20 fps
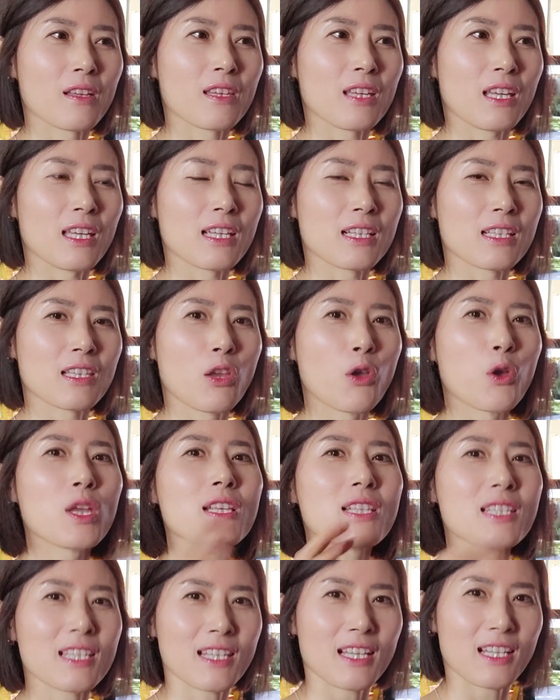근데 이게
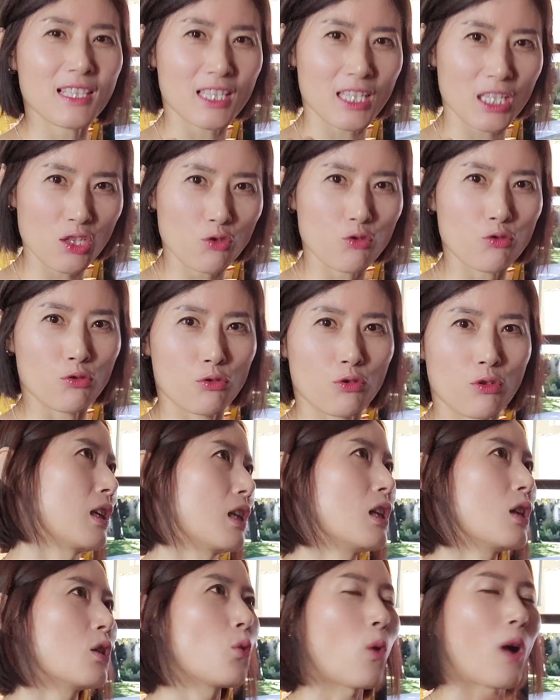되게 친한 친구,
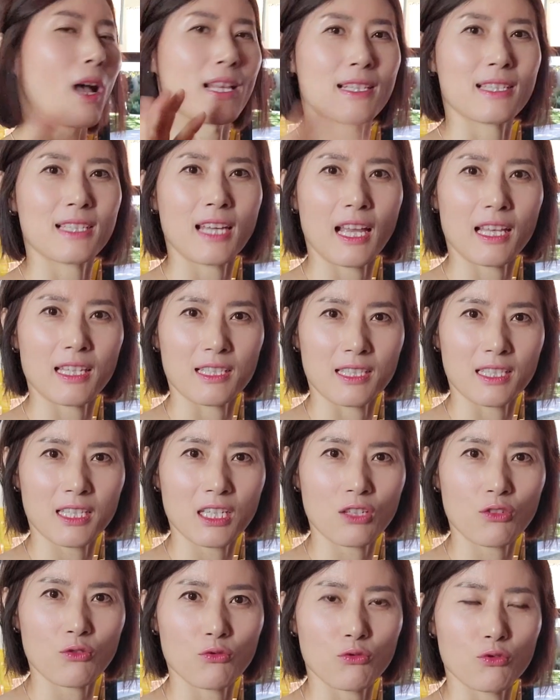일도 같이 하는
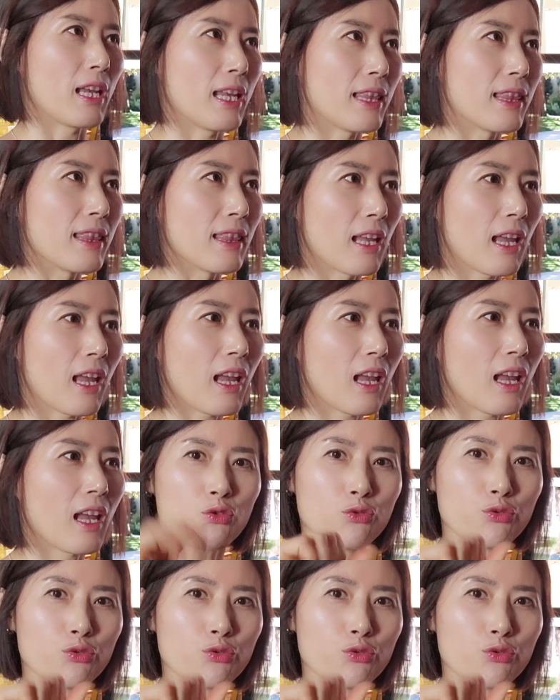친구인데